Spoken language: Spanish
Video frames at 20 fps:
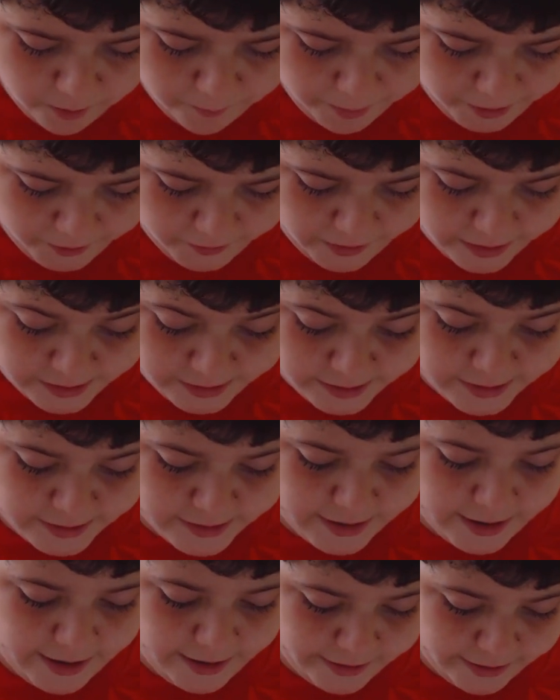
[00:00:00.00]
no
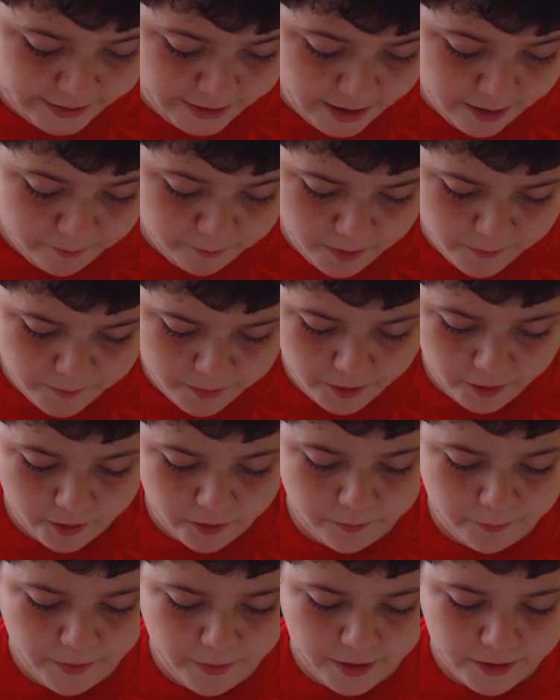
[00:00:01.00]
perdáis el tiempo
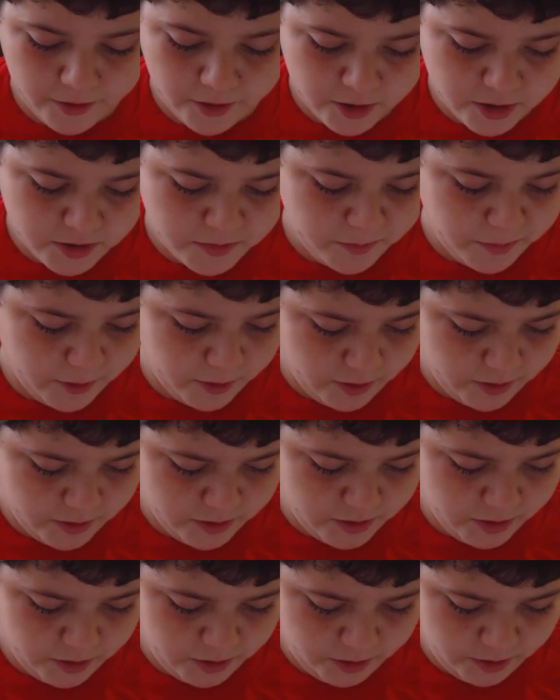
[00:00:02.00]
preocupándonos por
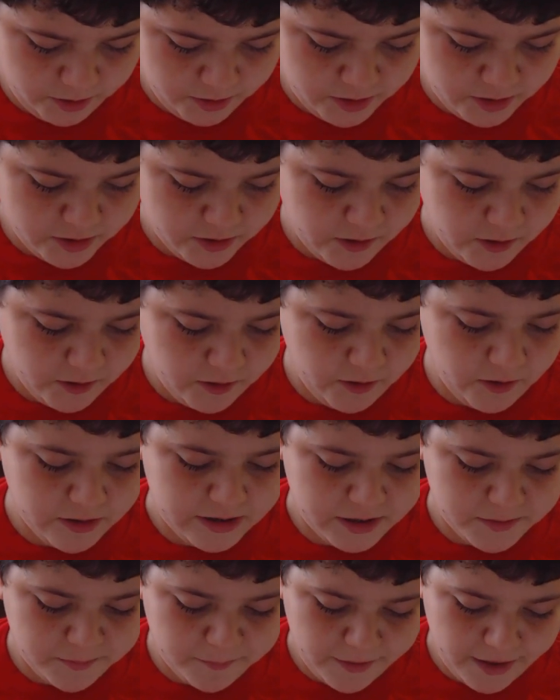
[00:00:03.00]
nosotros.
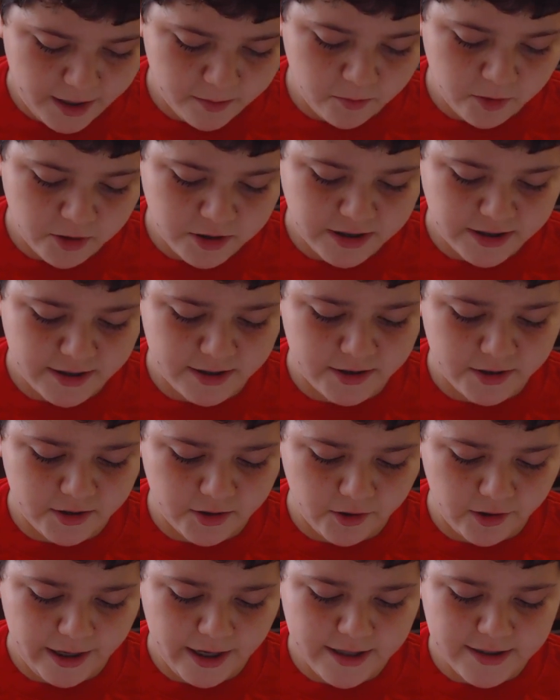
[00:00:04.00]
Os esperan muchas
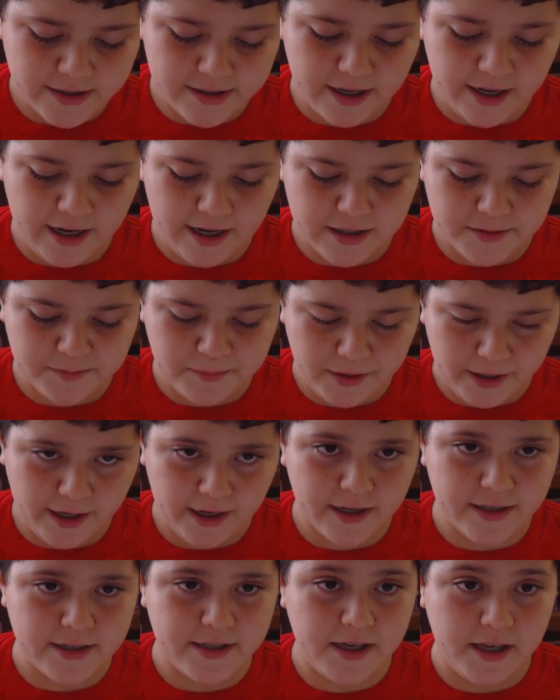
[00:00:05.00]
historias en las
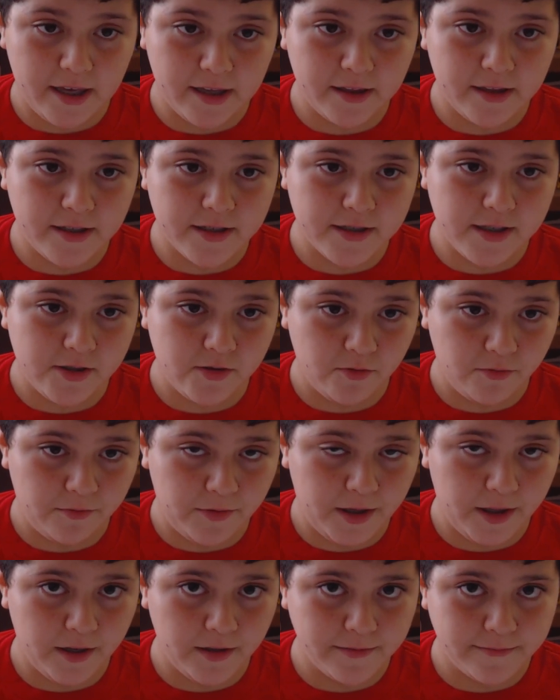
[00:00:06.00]
páginas siguientes de su
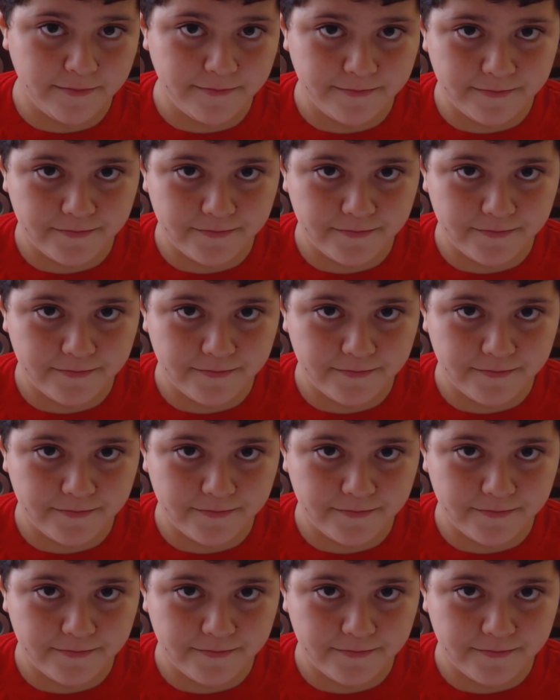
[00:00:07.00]
vida.